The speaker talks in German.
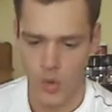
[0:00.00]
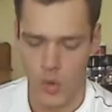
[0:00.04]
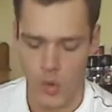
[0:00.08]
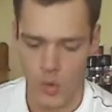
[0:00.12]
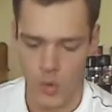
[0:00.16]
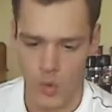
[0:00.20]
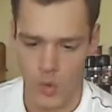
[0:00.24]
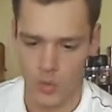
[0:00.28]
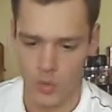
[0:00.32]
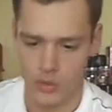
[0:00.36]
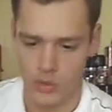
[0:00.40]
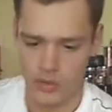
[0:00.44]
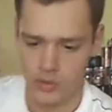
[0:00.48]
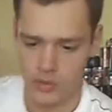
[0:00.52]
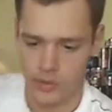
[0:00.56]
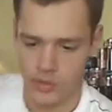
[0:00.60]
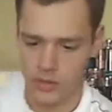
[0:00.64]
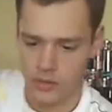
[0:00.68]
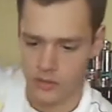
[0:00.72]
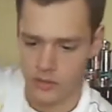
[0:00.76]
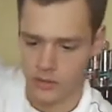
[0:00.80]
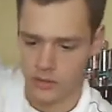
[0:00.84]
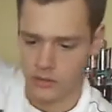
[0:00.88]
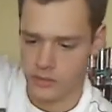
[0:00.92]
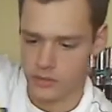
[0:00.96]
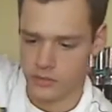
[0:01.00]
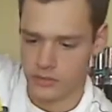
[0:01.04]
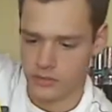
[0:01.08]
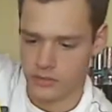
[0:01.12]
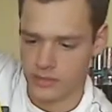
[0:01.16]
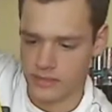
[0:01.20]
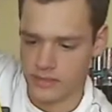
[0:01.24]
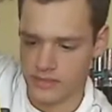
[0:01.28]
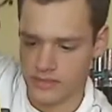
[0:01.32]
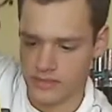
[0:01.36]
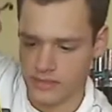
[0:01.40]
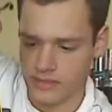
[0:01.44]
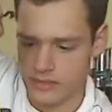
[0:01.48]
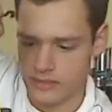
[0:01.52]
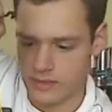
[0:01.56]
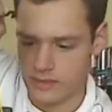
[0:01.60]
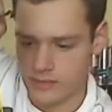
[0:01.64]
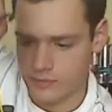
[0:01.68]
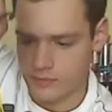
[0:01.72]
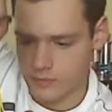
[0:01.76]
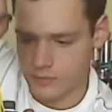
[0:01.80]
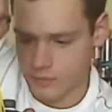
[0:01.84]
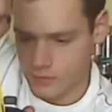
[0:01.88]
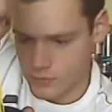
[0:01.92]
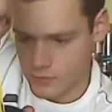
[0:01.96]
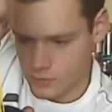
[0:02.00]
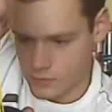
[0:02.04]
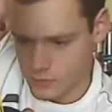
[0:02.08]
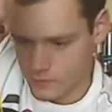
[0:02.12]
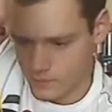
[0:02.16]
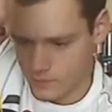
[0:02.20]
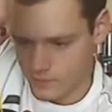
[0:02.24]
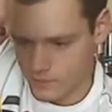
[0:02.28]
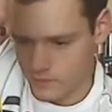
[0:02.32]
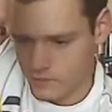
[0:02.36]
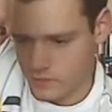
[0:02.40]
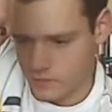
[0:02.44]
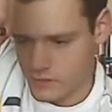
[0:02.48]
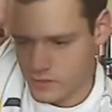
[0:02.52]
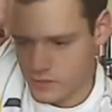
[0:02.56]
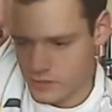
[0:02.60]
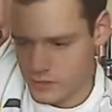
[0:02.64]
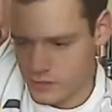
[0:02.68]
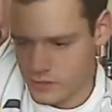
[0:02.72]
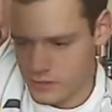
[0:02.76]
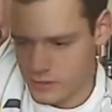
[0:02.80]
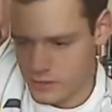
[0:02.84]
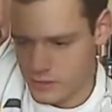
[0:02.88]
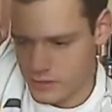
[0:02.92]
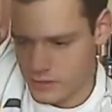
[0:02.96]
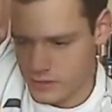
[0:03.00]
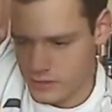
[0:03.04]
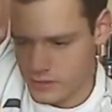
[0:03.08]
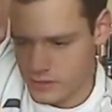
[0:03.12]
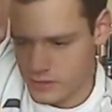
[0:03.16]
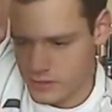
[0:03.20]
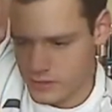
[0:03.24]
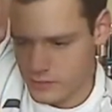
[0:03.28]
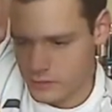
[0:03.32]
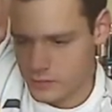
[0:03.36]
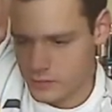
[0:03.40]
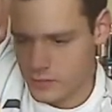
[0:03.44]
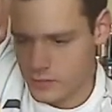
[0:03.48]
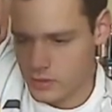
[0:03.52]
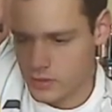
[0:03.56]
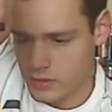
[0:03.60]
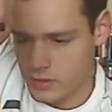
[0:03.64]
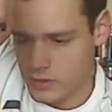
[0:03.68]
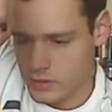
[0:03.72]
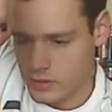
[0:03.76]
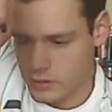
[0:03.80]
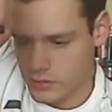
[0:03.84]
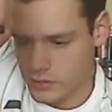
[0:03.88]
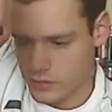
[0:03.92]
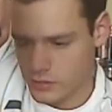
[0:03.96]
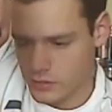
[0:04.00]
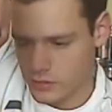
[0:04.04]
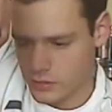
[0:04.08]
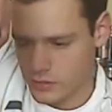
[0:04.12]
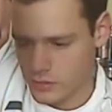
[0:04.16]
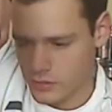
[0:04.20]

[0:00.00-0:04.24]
und ja, die Tiefe liegt bei